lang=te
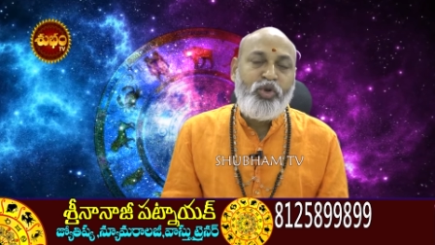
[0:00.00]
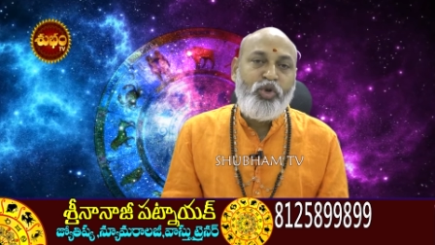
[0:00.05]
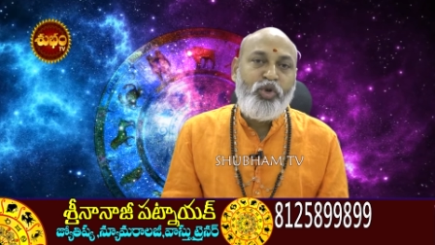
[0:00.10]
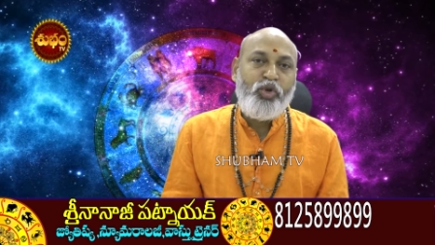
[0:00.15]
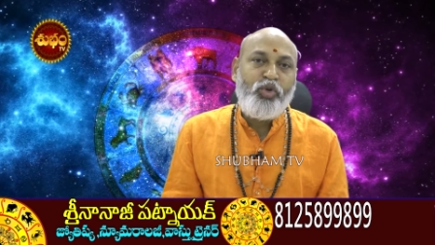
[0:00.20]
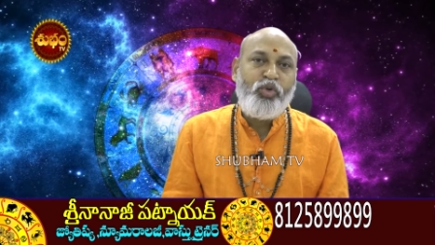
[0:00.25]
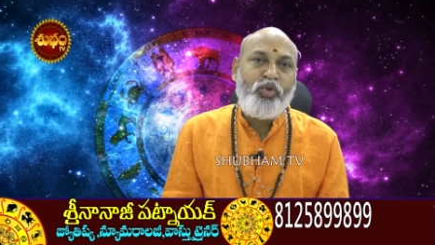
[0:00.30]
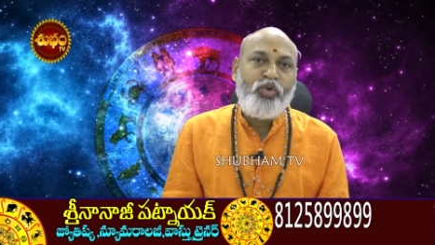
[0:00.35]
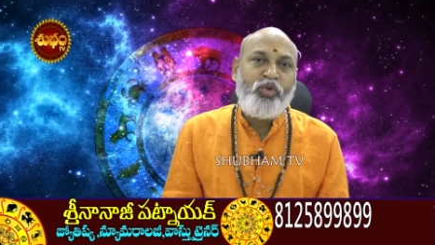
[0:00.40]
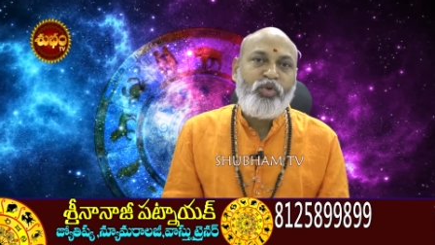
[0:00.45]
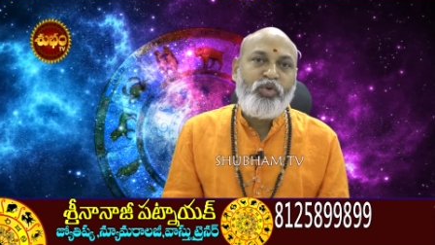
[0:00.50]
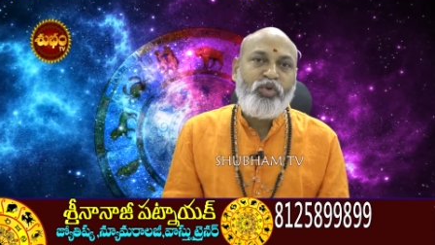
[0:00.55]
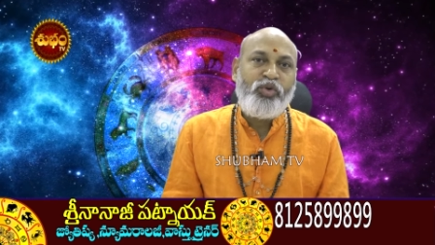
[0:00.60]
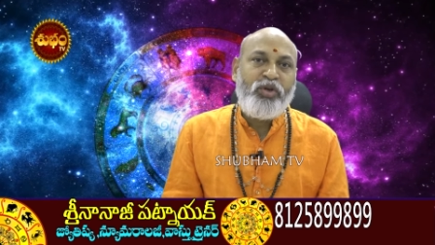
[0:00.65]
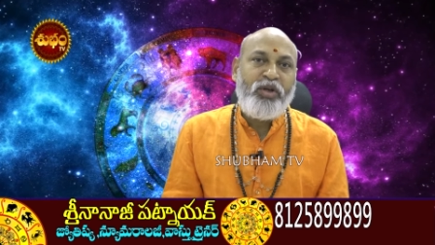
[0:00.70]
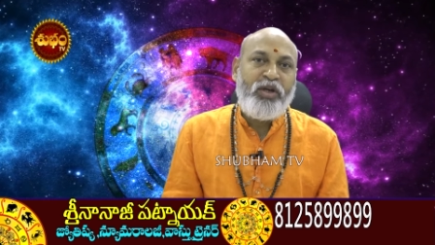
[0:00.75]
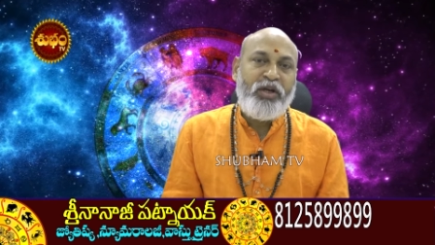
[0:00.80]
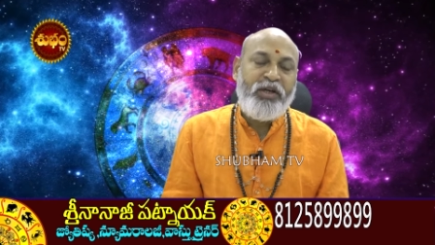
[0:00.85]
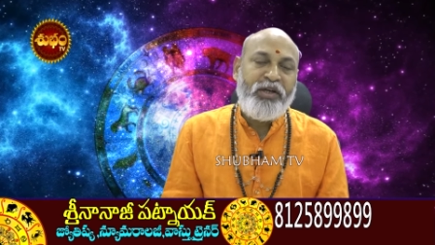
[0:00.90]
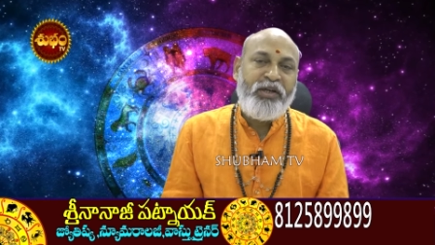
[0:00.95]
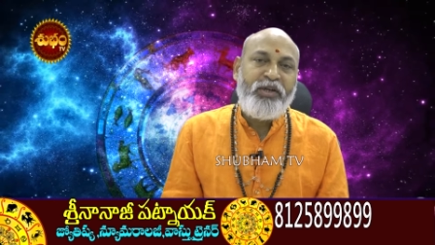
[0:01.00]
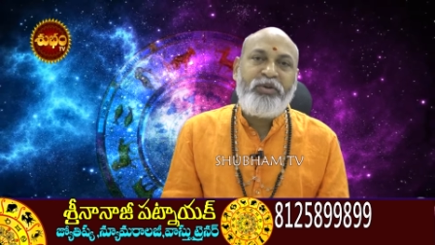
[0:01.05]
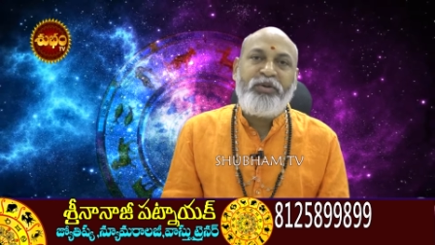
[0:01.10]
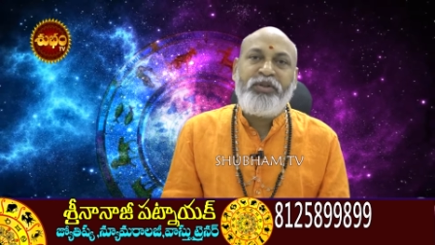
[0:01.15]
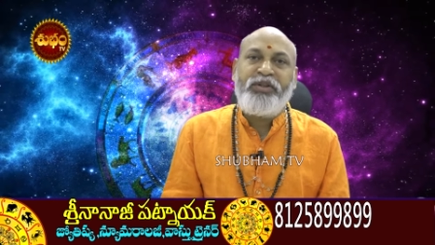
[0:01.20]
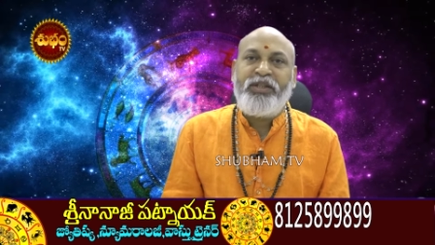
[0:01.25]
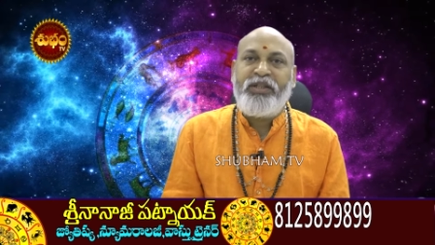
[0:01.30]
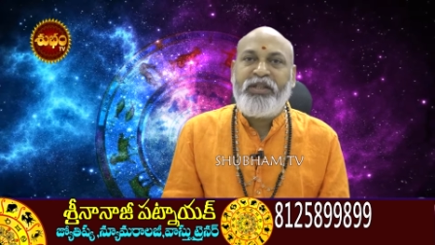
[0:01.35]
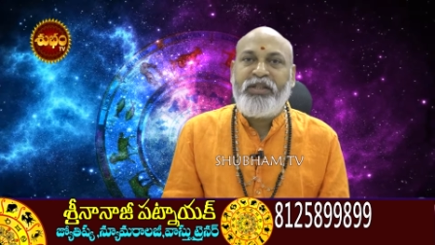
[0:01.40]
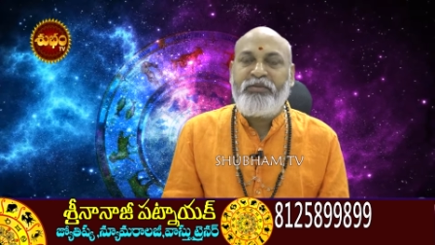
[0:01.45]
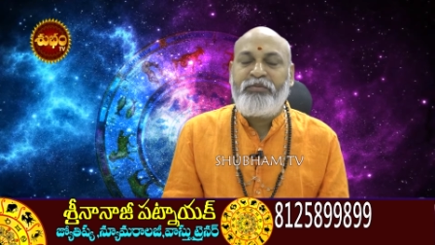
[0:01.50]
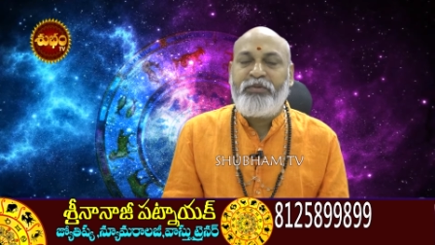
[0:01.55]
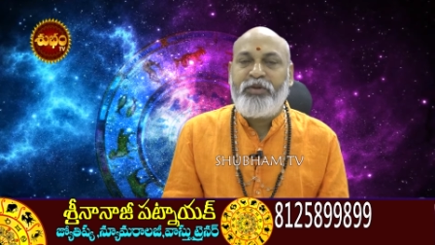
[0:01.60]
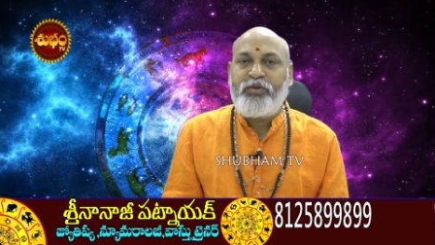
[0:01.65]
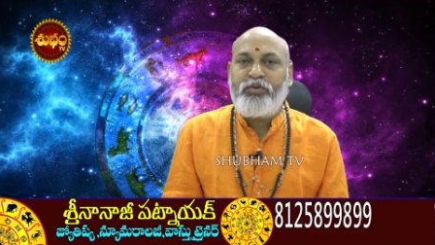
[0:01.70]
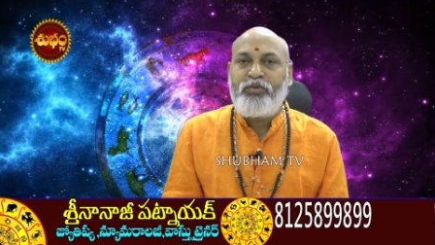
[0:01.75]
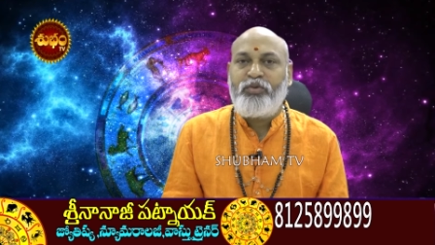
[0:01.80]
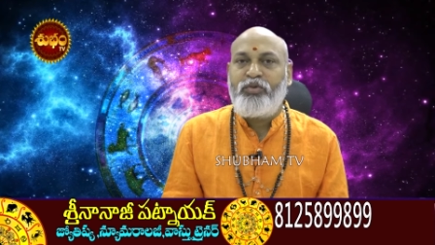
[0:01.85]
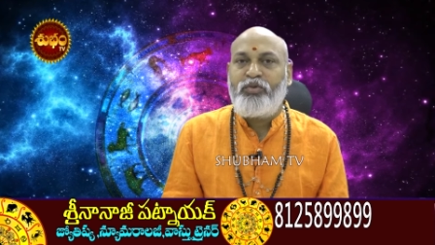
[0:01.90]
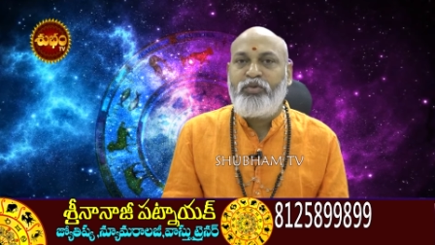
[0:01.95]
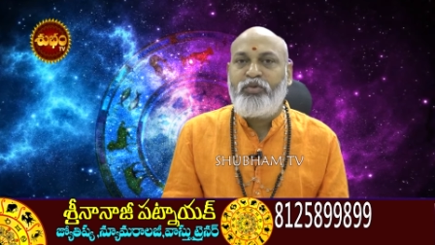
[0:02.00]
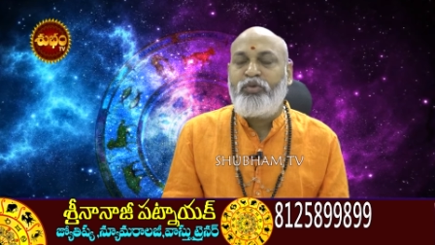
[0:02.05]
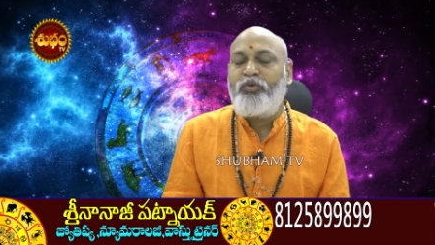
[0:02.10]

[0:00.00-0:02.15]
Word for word: జూన్ రెండవ తేదీ వరకు